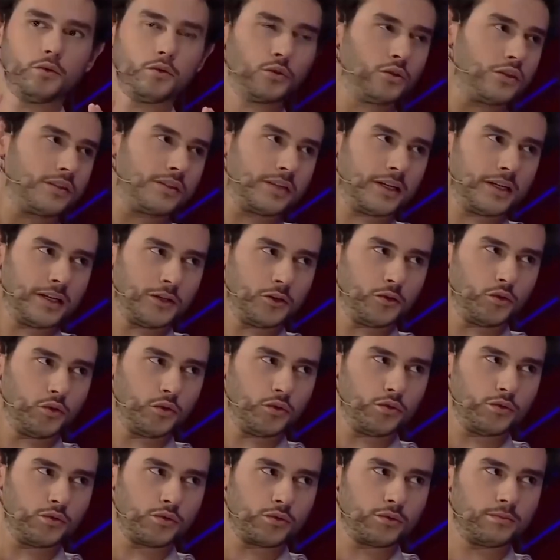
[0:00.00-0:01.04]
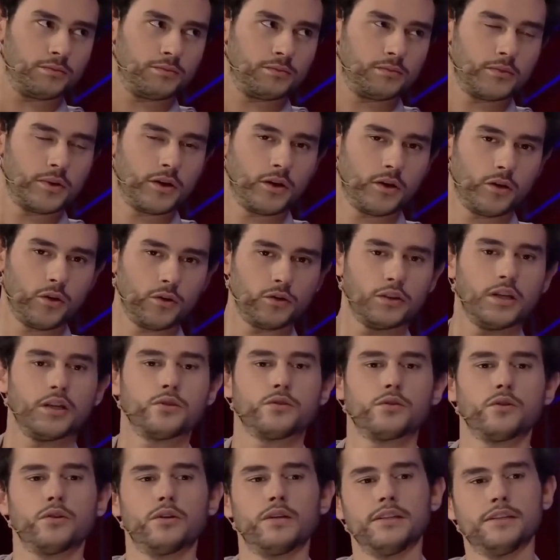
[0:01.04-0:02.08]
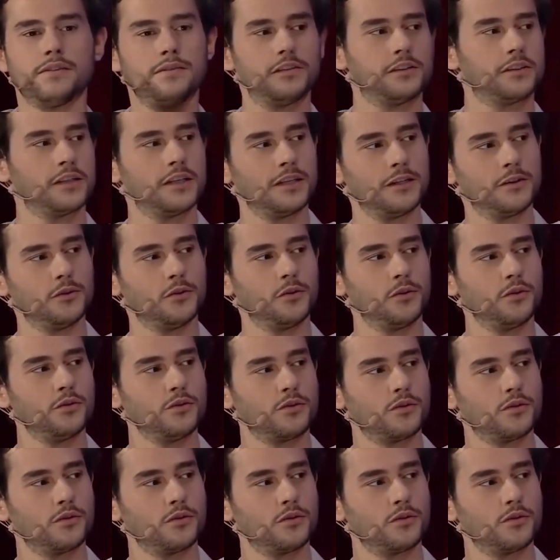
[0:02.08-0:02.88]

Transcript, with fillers: ilk Gürcistan'a gidiyoruz. Hmm. Ondan sonra İsviçre'ye